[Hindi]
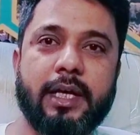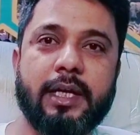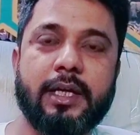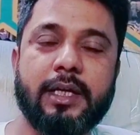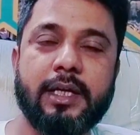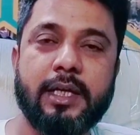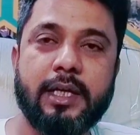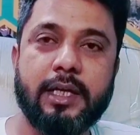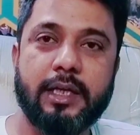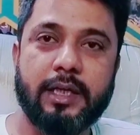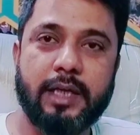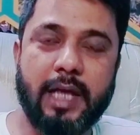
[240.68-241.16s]
है
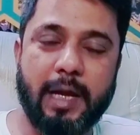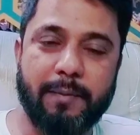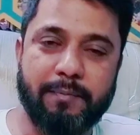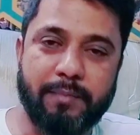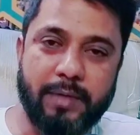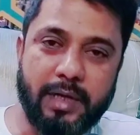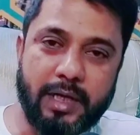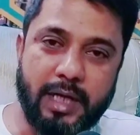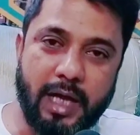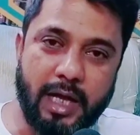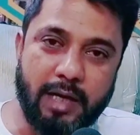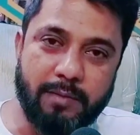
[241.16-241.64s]
कि
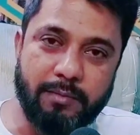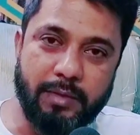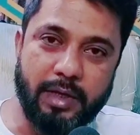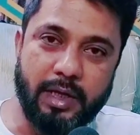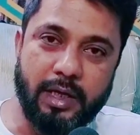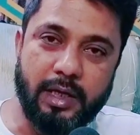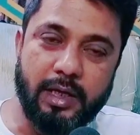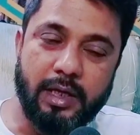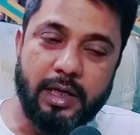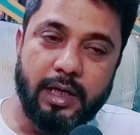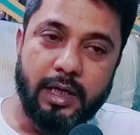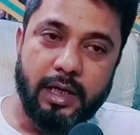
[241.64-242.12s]
अपने घर
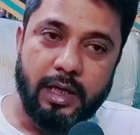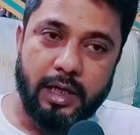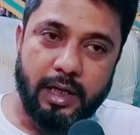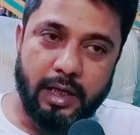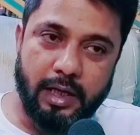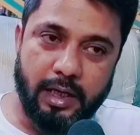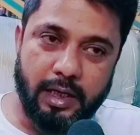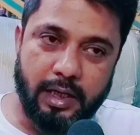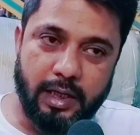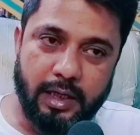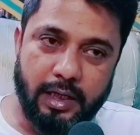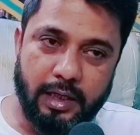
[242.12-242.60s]
में आ,
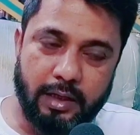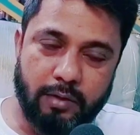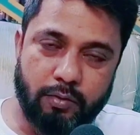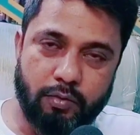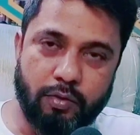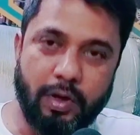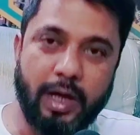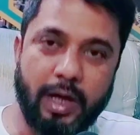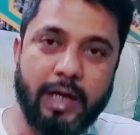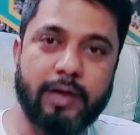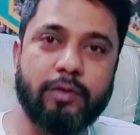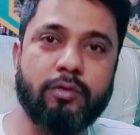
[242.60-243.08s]

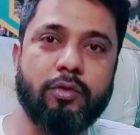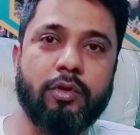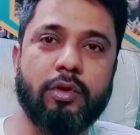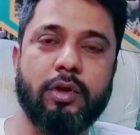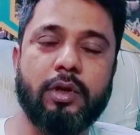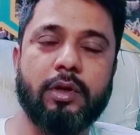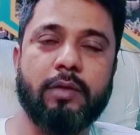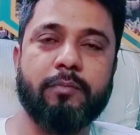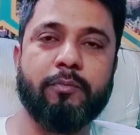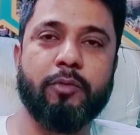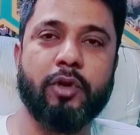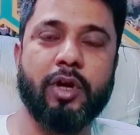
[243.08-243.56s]
कुरान को
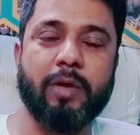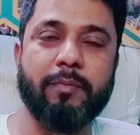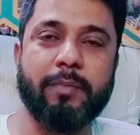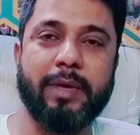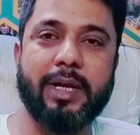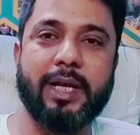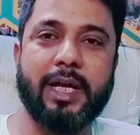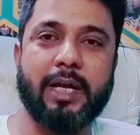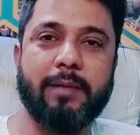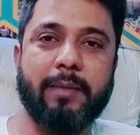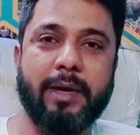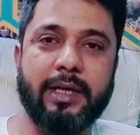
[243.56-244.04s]

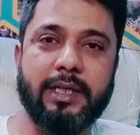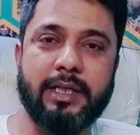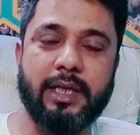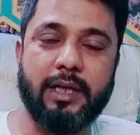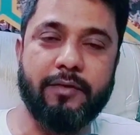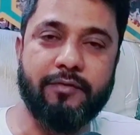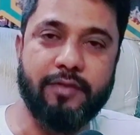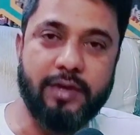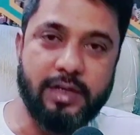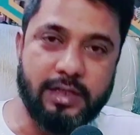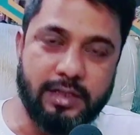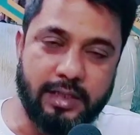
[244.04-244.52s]
मुकम्मल
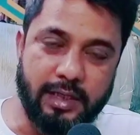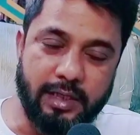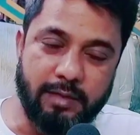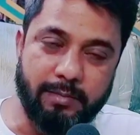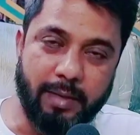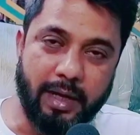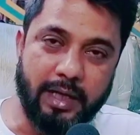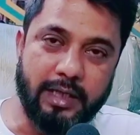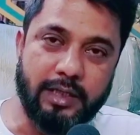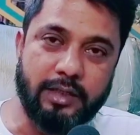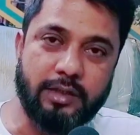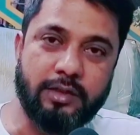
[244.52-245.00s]
करवाइए
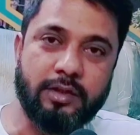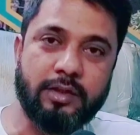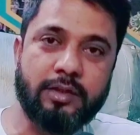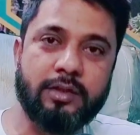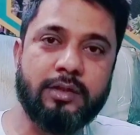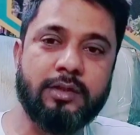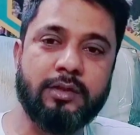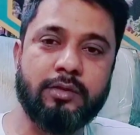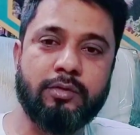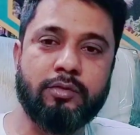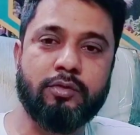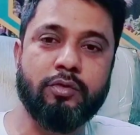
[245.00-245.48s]
फ़िलिस्तीन भाई
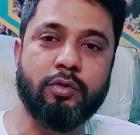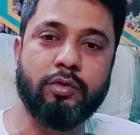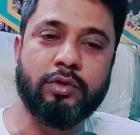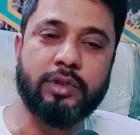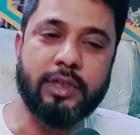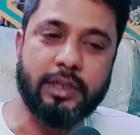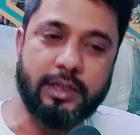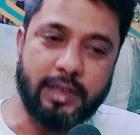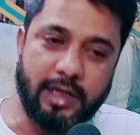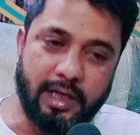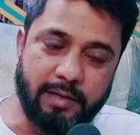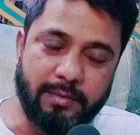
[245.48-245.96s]
जो
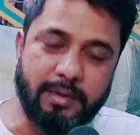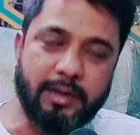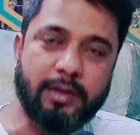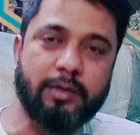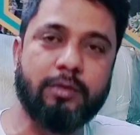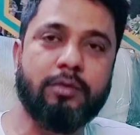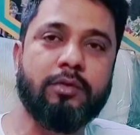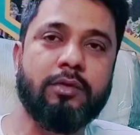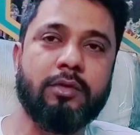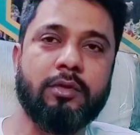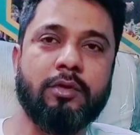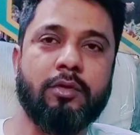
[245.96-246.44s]
जितने भी
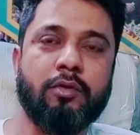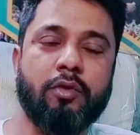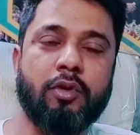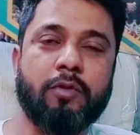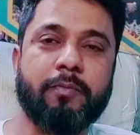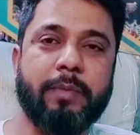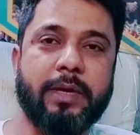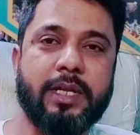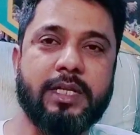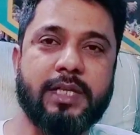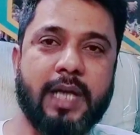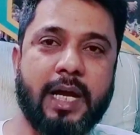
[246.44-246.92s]

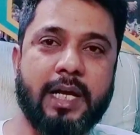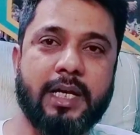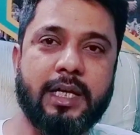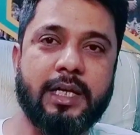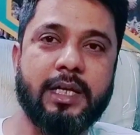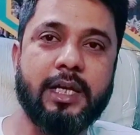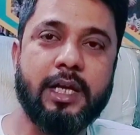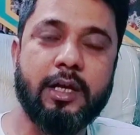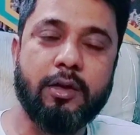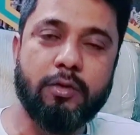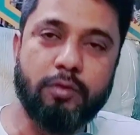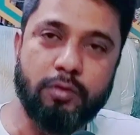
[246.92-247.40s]
लोग परेशान
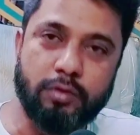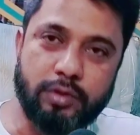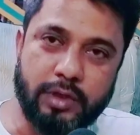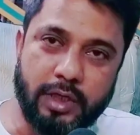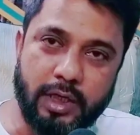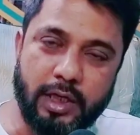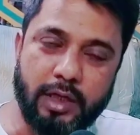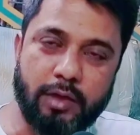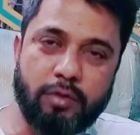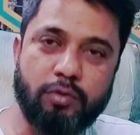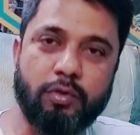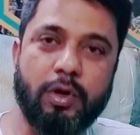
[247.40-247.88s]
हैं
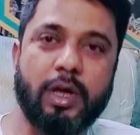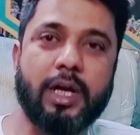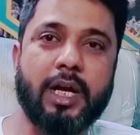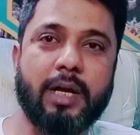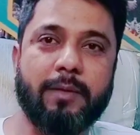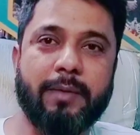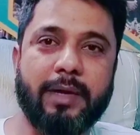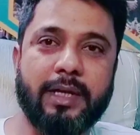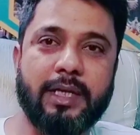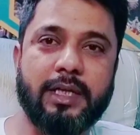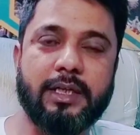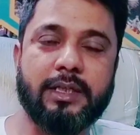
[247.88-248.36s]
उसके लिए दुआ
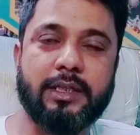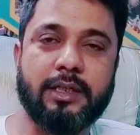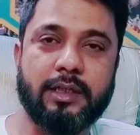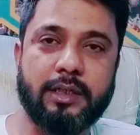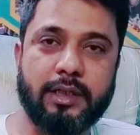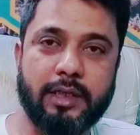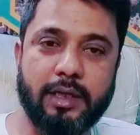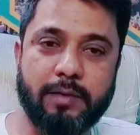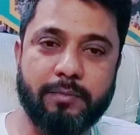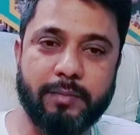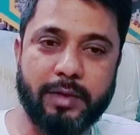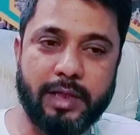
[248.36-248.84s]
करवाइए
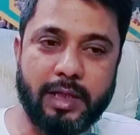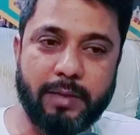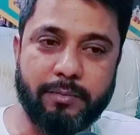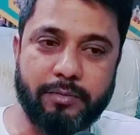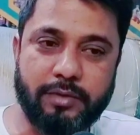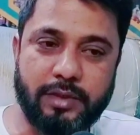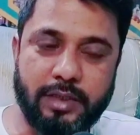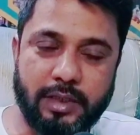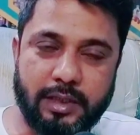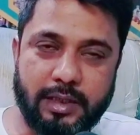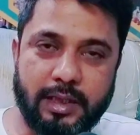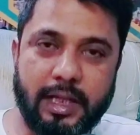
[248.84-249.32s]
कि
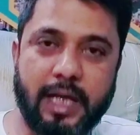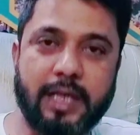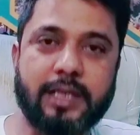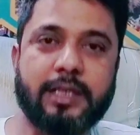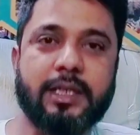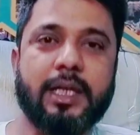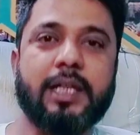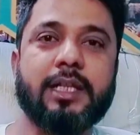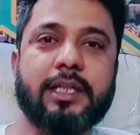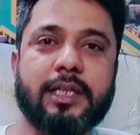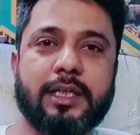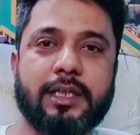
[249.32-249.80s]
मतलब जितना
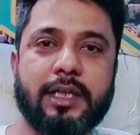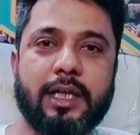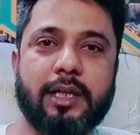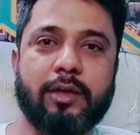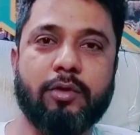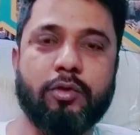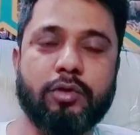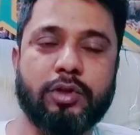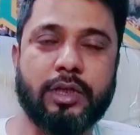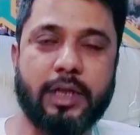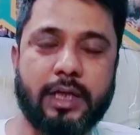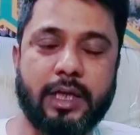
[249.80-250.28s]
जल्द से
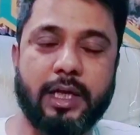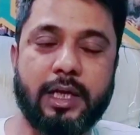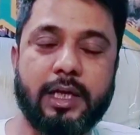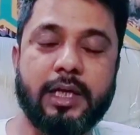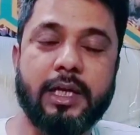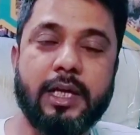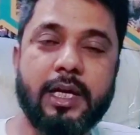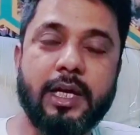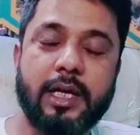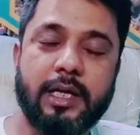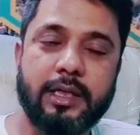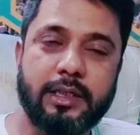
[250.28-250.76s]
जल्द हो सके
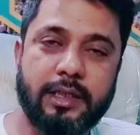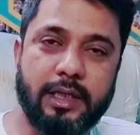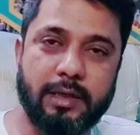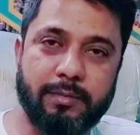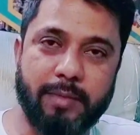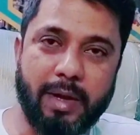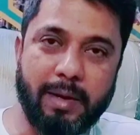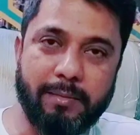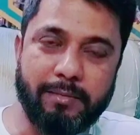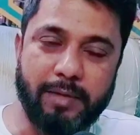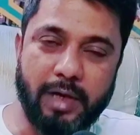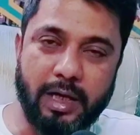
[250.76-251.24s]

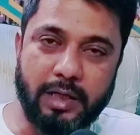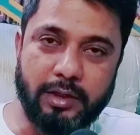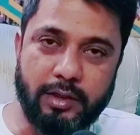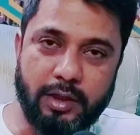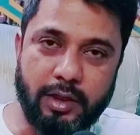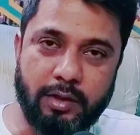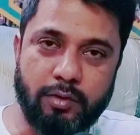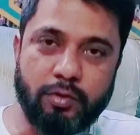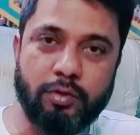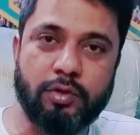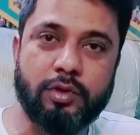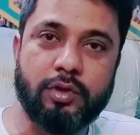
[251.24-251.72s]
ये मामला
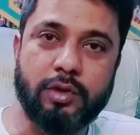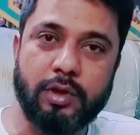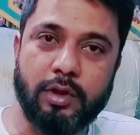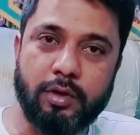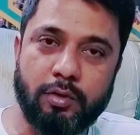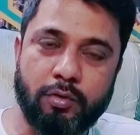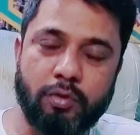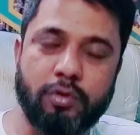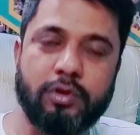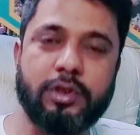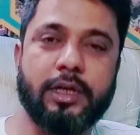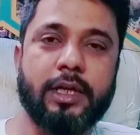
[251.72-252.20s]
ये युद्ध
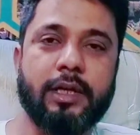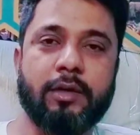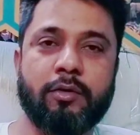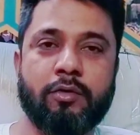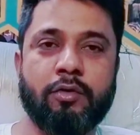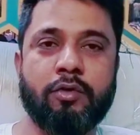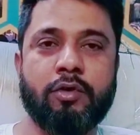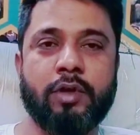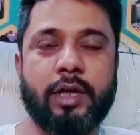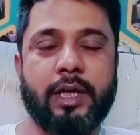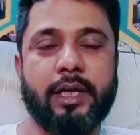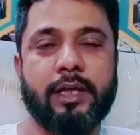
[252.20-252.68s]
रुक जाए
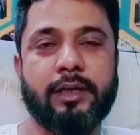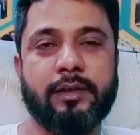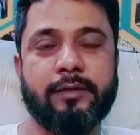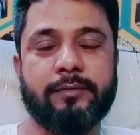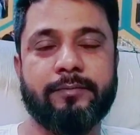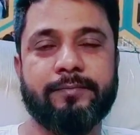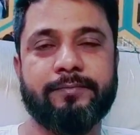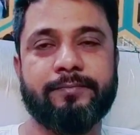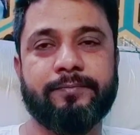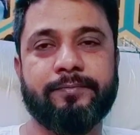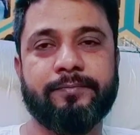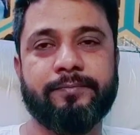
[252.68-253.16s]
रुक गए
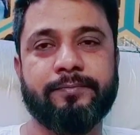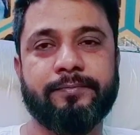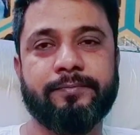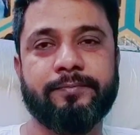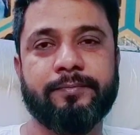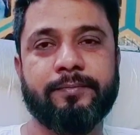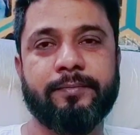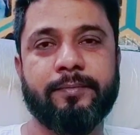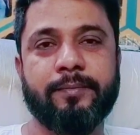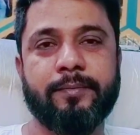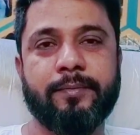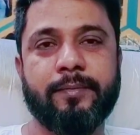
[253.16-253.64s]

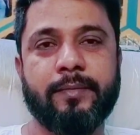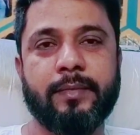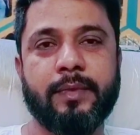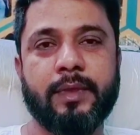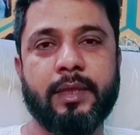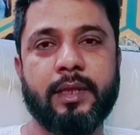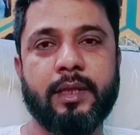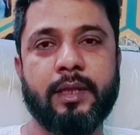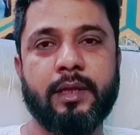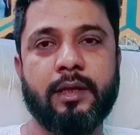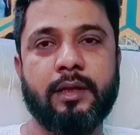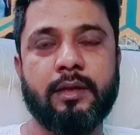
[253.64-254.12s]

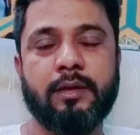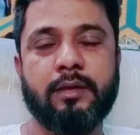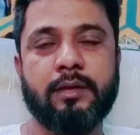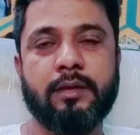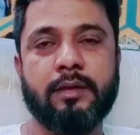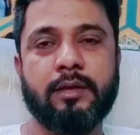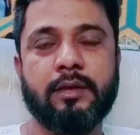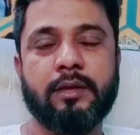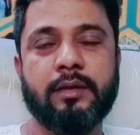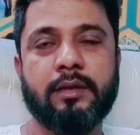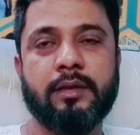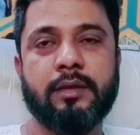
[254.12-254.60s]
अच्छा, जिस
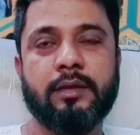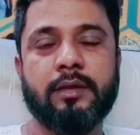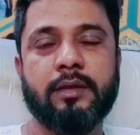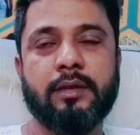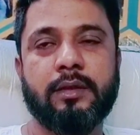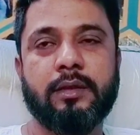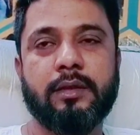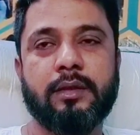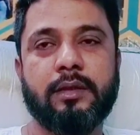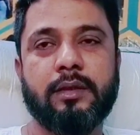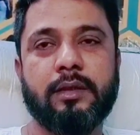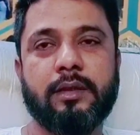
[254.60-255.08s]
तरह से
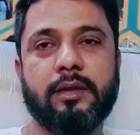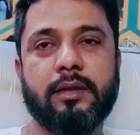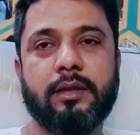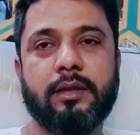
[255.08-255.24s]
फ़िलिस्तीन